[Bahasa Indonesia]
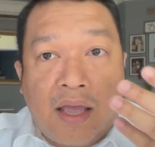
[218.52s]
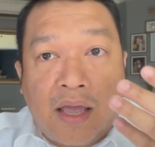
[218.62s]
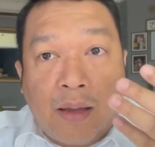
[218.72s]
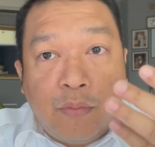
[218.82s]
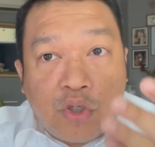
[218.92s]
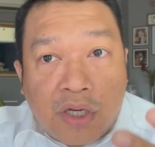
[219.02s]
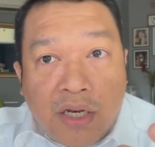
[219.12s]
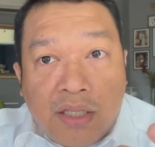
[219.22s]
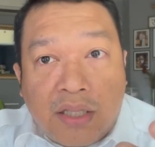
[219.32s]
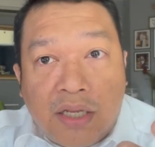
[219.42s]
Emotional
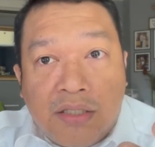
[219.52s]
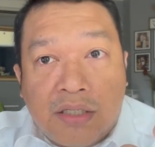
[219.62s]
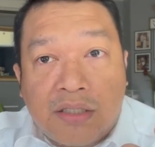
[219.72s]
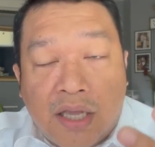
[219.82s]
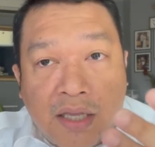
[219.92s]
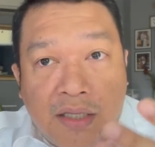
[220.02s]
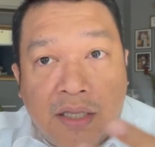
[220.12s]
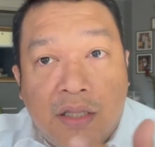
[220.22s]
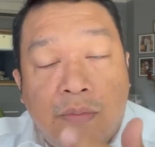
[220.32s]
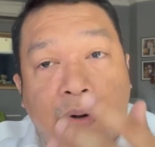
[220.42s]
intelligence
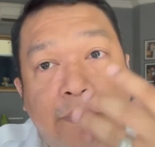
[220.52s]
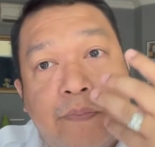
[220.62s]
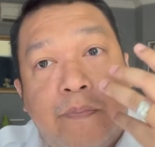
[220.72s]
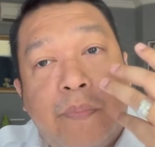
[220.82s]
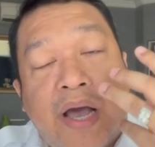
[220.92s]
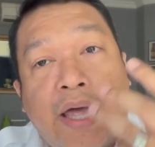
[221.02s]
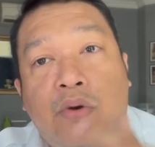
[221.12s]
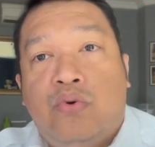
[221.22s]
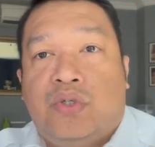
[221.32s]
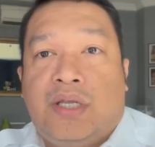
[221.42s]
EI ini
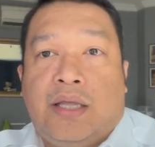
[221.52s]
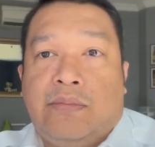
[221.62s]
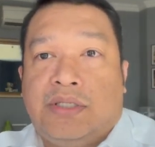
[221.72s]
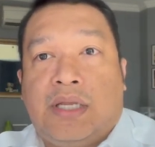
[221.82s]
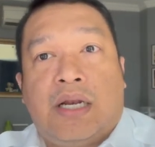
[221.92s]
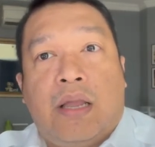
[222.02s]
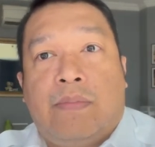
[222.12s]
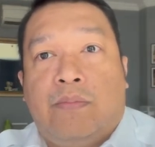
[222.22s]
berpengaruh sangat besar 80%.